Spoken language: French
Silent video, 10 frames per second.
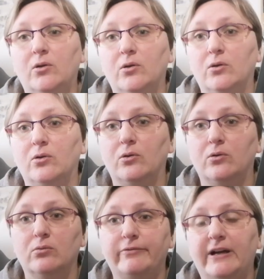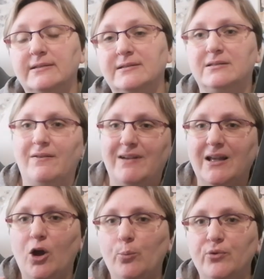euh, enfin ça avait
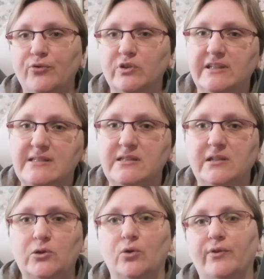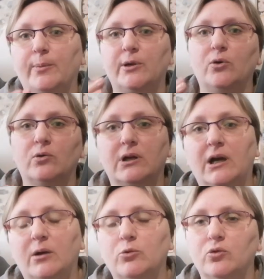l'air un peu fantastique, fabricant de
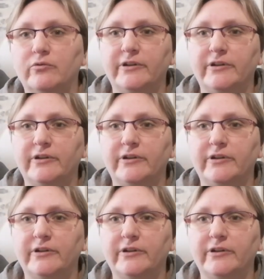larmes,